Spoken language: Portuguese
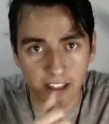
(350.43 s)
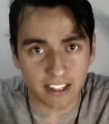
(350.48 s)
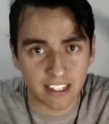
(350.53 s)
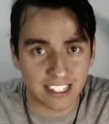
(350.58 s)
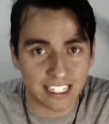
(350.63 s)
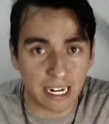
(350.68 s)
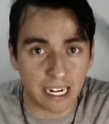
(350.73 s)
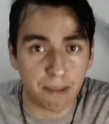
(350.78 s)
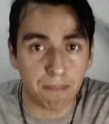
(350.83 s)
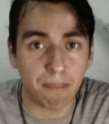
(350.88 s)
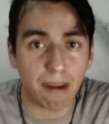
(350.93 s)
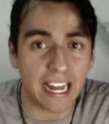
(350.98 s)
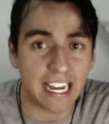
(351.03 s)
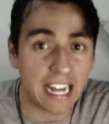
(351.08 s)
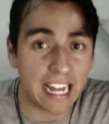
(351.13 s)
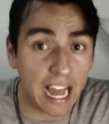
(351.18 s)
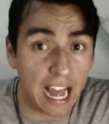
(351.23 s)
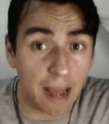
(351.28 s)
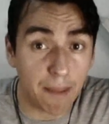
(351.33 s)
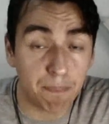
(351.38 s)

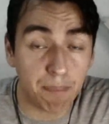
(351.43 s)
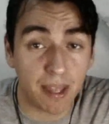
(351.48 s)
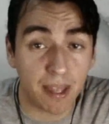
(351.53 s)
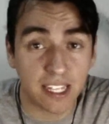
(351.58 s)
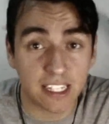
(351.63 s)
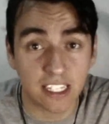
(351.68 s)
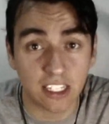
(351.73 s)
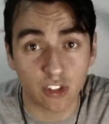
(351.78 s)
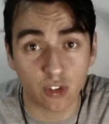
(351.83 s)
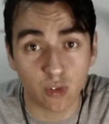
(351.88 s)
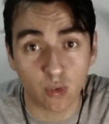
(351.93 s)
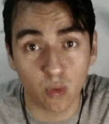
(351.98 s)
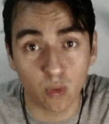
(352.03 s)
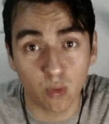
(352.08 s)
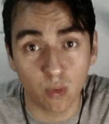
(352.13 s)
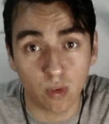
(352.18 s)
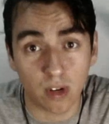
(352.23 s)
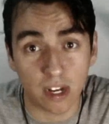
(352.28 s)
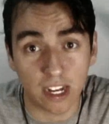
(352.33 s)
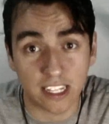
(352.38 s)
trabalha apenas
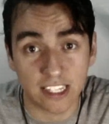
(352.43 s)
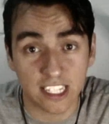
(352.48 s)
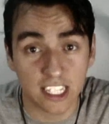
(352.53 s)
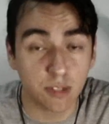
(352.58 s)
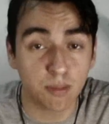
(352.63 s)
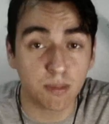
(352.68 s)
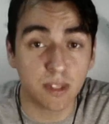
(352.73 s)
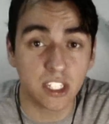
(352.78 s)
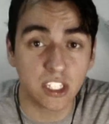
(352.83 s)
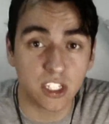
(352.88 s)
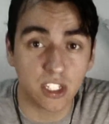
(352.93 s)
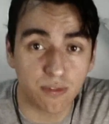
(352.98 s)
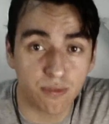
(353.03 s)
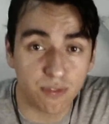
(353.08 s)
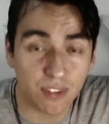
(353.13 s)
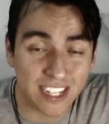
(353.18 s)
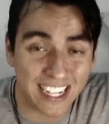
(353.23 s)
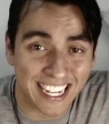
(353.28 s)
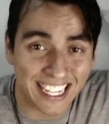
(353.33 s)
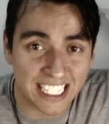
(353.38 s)
com a
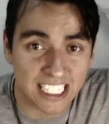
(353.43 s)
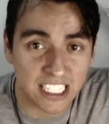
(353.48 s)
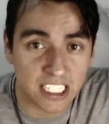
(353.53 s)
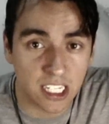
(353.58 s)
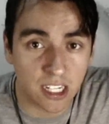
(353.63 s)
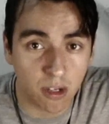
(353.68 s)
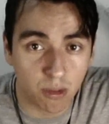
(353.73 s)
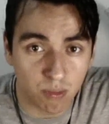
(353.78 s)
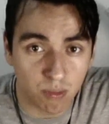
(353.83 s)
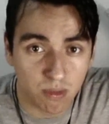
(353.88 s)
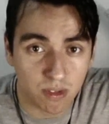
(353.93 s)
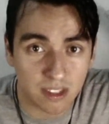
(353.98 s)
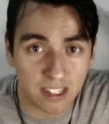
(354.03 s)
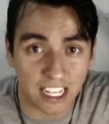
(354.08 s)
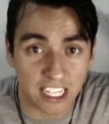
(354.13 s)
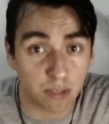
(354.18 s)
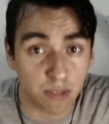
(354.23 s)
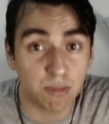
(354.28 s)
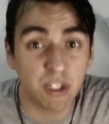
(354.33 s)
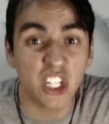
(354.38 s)
desmistificação
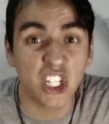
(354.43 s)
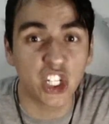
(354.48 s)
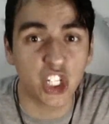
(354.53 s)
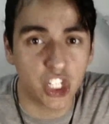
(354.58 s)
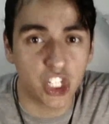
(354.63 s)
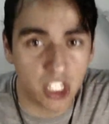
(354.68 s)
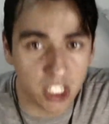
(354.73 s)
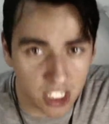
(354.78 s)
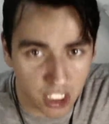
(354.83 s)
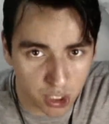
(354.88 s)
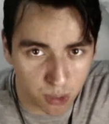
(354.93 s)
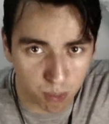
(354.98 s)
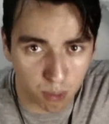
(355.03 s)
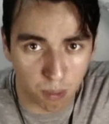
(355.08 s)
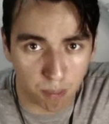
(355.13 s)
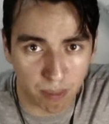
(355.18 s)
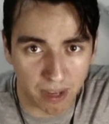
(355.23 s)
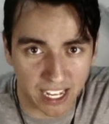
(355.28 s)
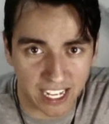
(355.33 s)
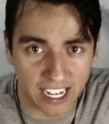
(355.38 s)
das mentiras
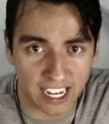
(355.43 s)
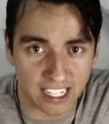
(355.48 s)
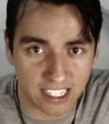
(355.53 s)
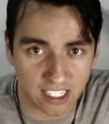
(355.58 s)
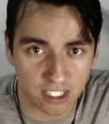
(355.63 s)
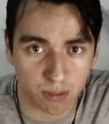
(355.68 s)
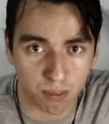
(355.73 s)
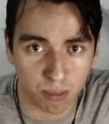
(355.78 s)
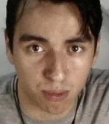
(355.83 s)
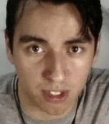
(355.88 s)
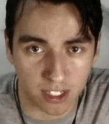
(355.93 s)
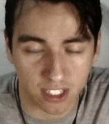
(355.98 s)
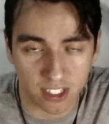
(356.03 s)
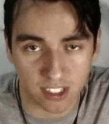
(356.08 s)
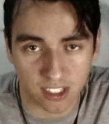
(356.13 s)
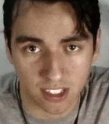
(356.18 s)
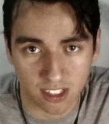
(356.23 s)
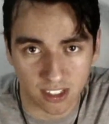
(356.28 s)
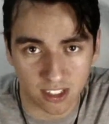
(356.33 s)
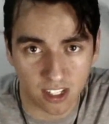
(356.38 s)
propagadas por
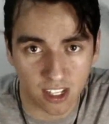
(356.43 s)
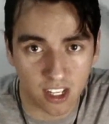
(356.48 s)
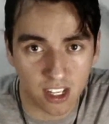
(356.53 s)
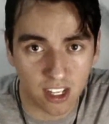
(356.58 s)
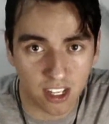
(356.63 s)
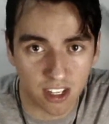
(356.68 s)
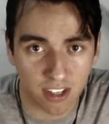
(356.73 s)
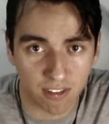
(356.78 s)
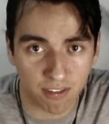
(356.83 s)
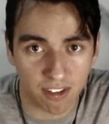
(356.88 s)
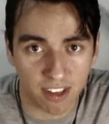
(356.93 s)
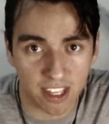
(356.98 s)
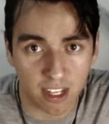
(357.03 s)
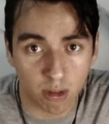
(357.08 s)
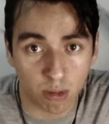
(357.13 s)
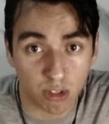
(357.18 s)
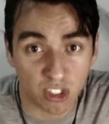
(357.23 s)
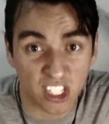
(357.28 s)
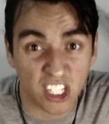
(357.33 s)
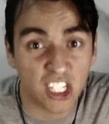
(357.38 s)
esses
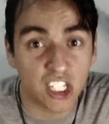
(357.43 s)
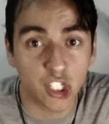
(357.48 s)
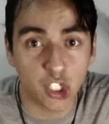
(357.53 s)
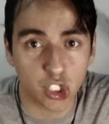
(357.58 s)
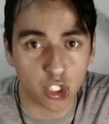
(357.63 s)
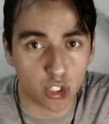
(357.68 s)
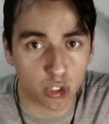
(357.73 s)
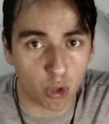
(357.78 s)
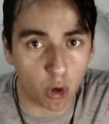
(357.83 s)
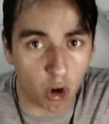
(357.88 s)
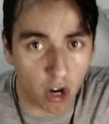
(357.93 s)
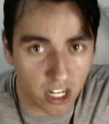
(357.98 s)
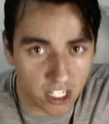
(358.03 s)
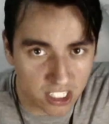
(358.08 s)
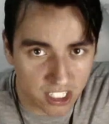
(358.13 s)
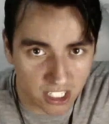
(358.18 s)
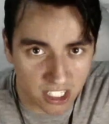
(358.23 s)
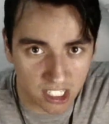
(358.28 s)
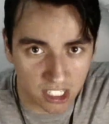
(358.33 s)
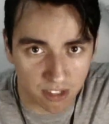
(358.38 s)
veículos que
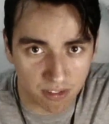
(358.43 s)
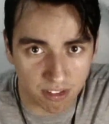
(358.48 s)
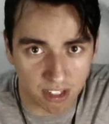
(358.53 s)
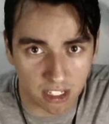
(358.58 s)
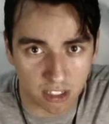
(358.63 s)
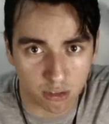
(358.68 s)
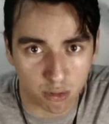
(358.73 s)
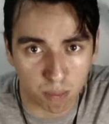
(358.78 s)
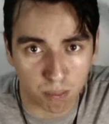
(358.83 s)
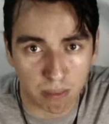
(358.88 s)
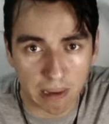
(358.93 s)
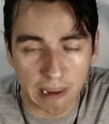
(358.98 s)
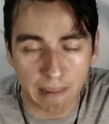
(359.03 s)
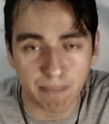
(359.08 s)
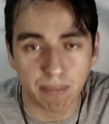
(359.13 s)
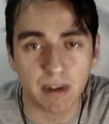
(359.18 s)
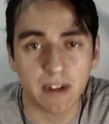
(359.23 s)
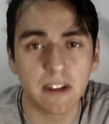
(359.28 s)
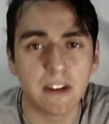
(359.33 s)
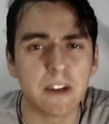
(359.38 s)
distorcem as falas do
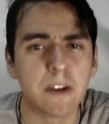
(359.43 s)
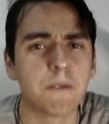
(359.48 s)
Papa.